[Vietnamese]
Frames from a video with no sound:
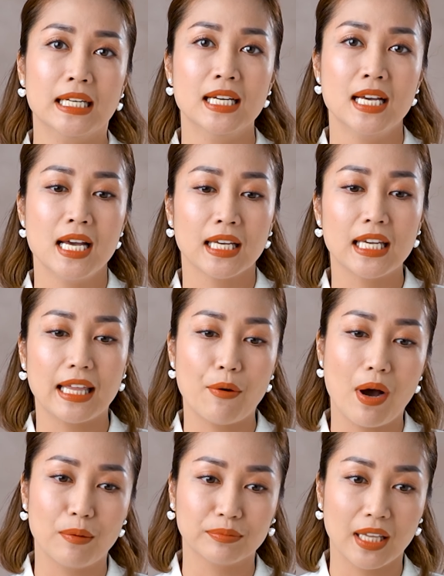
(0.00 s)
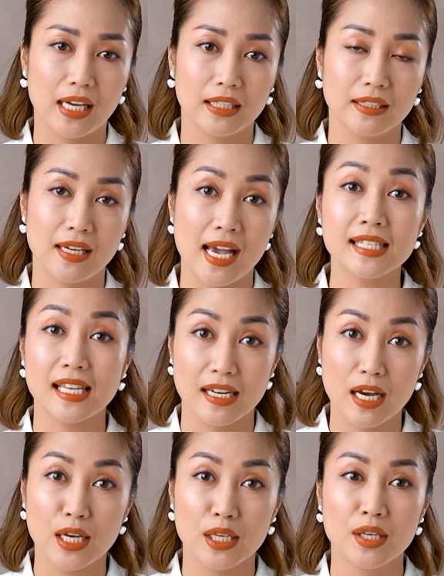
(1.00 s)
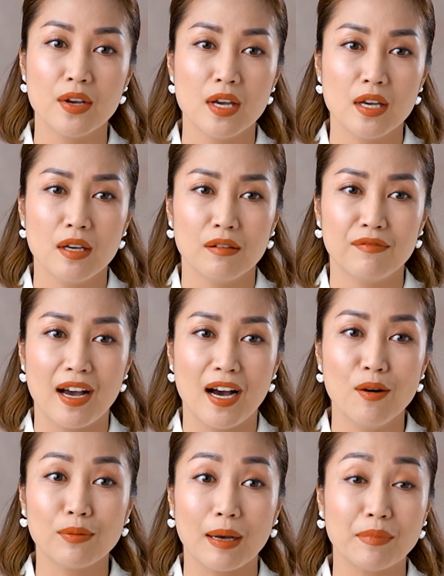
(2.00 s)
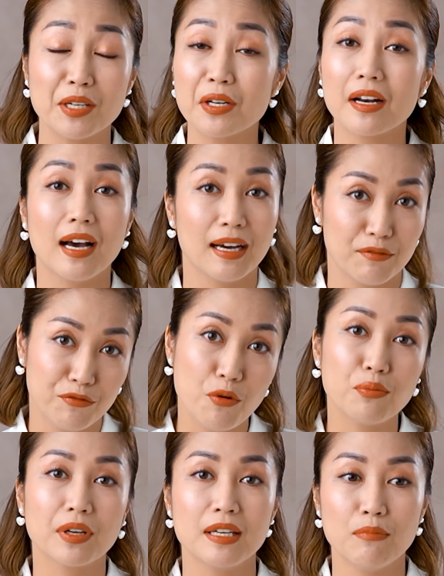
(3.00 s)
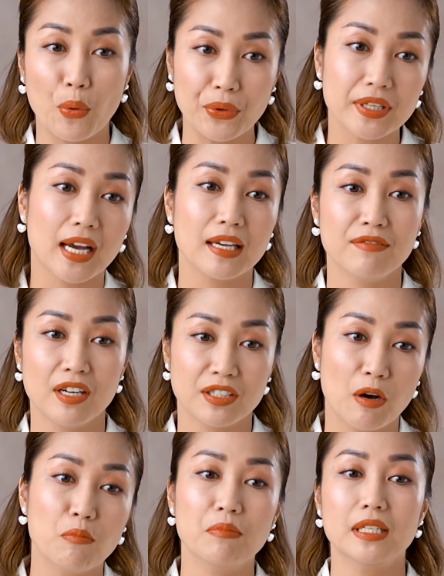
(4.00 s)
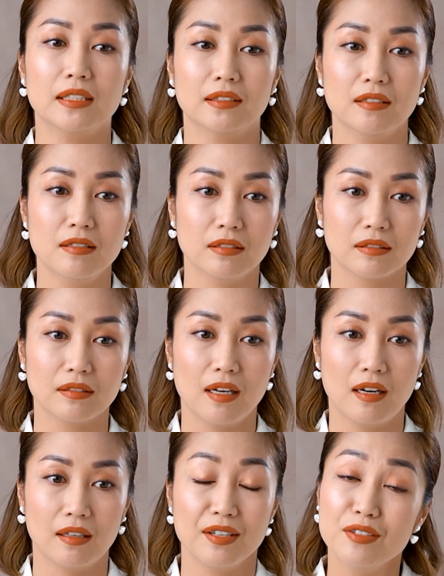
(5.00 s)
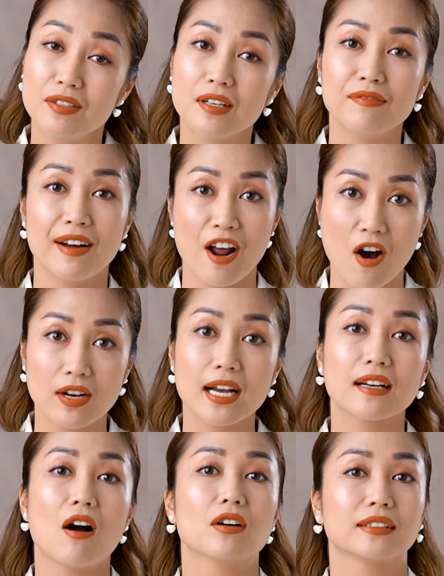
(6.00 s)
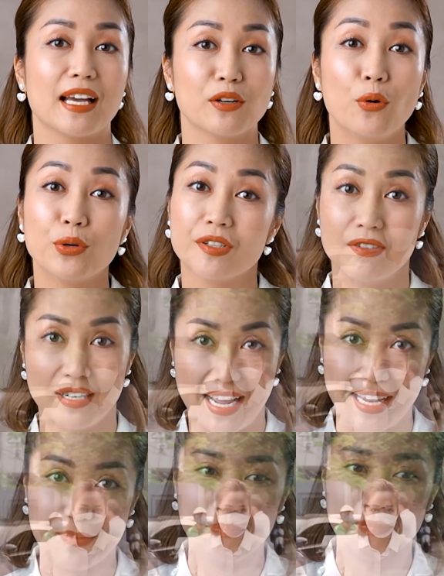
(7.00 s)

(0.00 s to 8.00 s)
mình khi theo học tại SNA và ốc cảm thấy rất là hạnh phúc khi mỗi ngày vợ chồng mình được ờ, đưa và đón các con tại ngôi trường này.